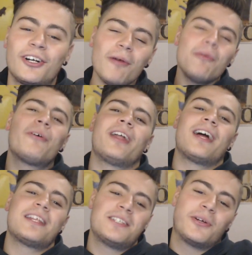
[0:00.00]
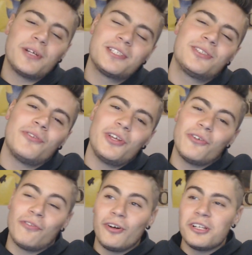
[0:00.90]
Comunque, ragazzi, questo
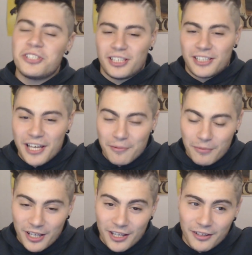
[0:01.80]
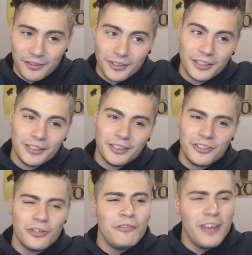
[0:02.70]
video volge al termine.
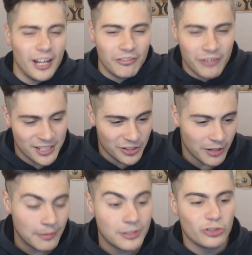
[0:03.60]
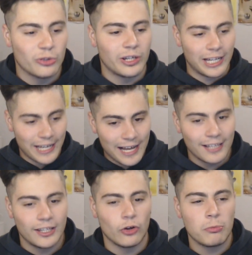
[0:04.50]
Sono fighe le frasi che veramente sono
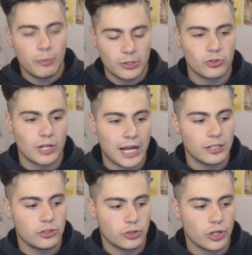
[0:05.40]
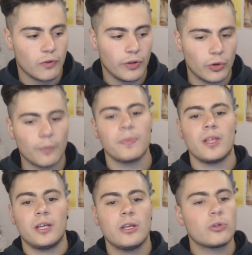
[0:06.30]
create col mio personaggio. Cioè, ovvero,
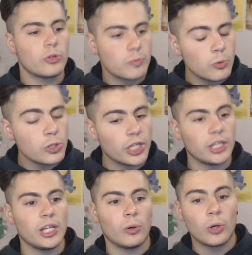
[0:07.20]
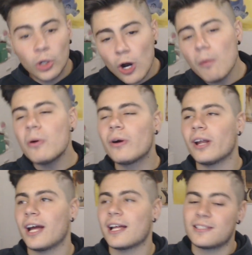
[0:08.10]
io sono sbuci e dico: Comunque,
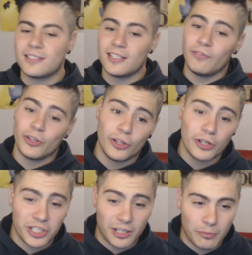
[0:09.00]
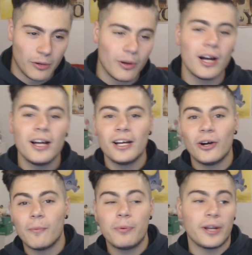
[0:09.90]
ragazzi, il video di oggi termina qua.
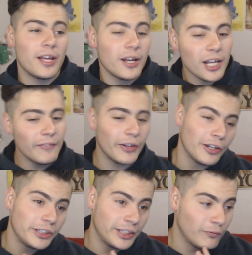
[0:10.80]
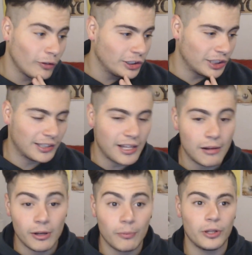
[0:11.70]
Oppure il video di oggi volge al
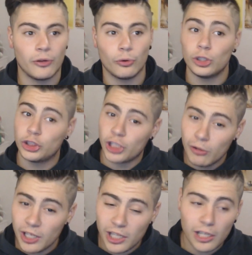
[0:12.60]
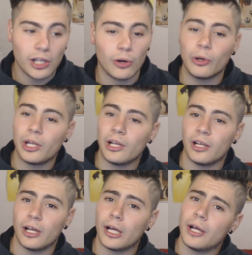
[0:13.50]
termine. Poi dico il ciao Nini, dico
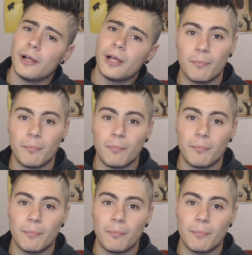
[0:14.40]
il.